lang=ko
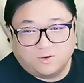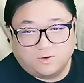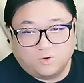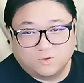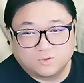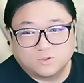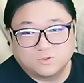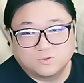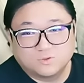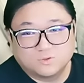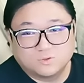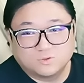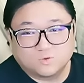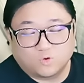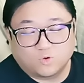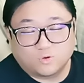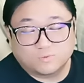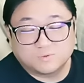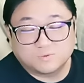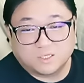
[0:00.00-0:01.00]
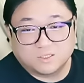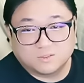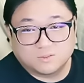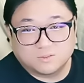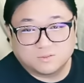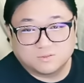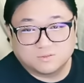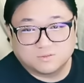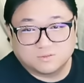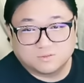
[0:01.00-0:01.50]
어떤
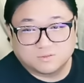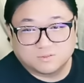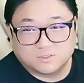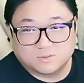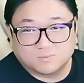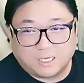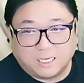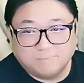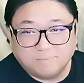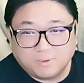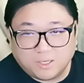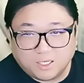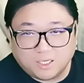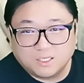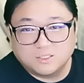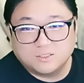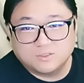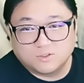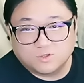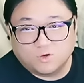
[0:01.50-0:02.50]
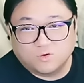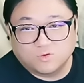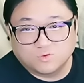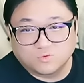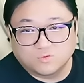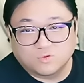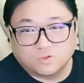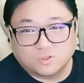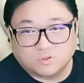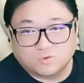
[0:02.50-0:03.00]
졸업생들은 지금 깜빵에 있는
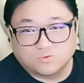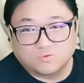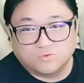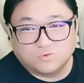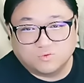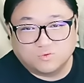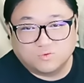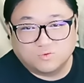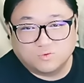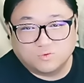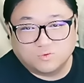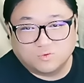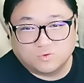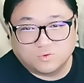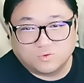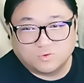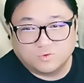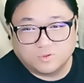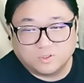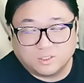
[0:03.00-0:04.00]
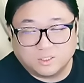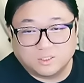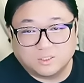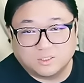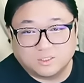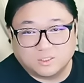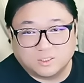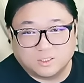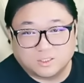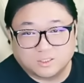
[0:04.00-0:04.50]
경우도 있고,
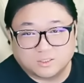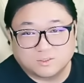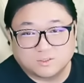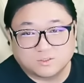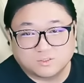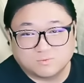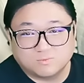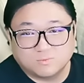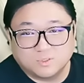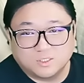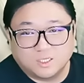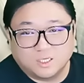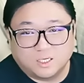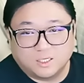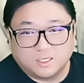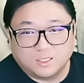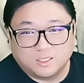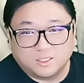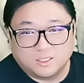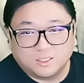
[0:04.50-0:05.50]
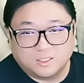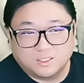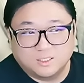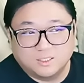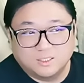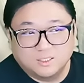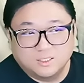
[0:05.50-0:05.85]
예, 그렇습니다.